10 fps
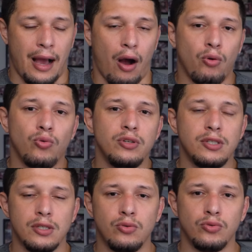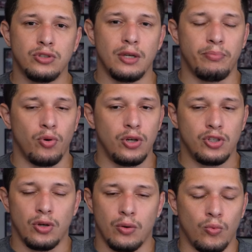Alguns segundos
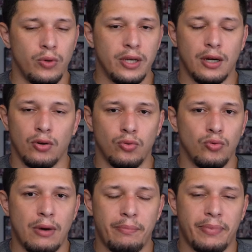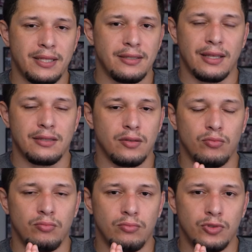depois, o Ícaro, numa
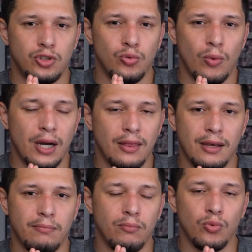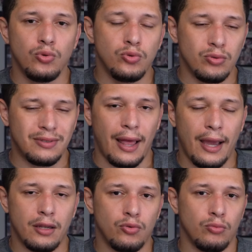apresentação de um under muito
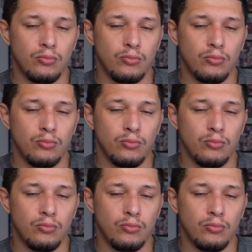técnico,